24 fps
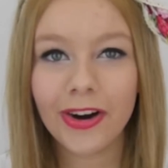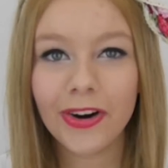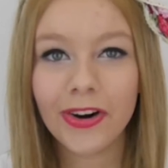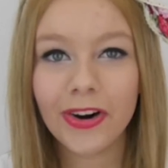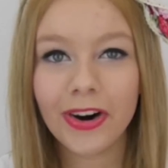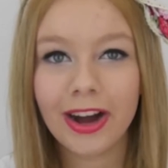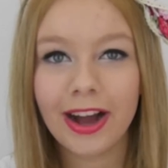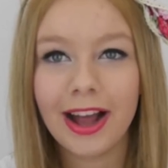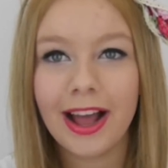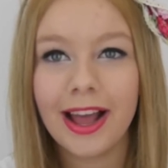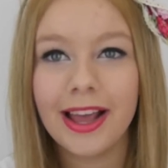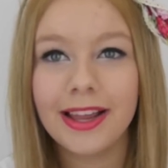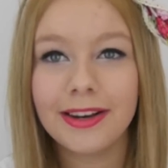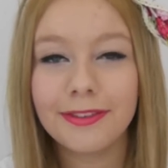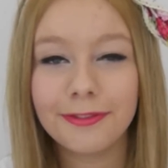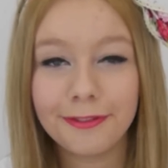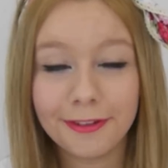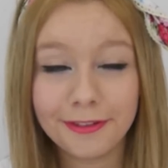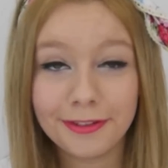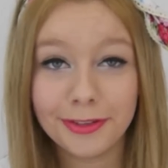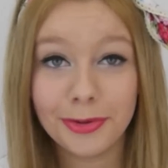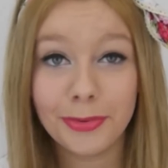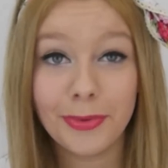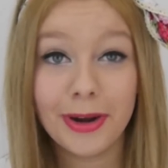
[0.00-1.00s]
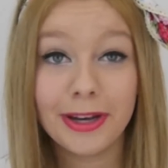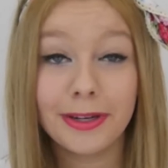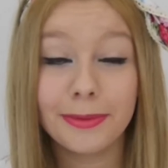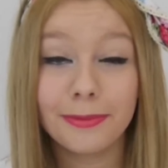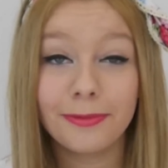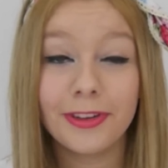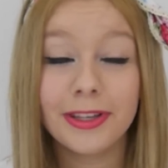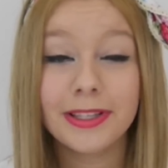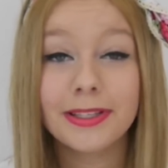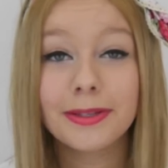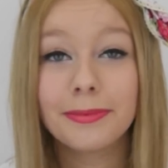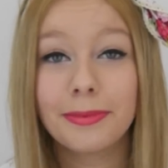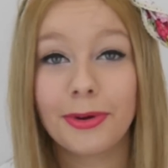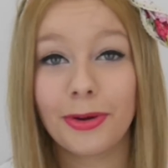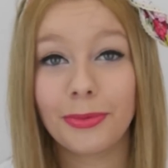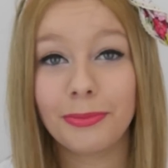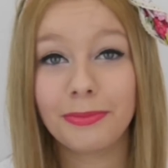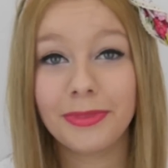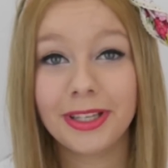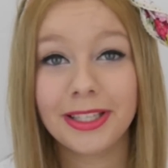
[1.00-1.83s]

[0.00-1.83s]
auch einen 50 Random Things About